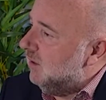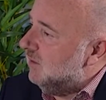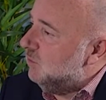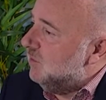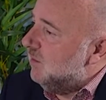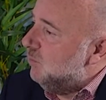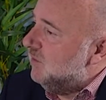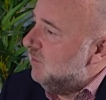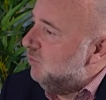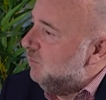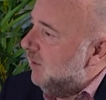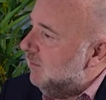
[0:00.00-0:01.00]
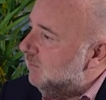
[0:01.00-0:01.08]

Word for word: Est-ce que c'est possible ou pas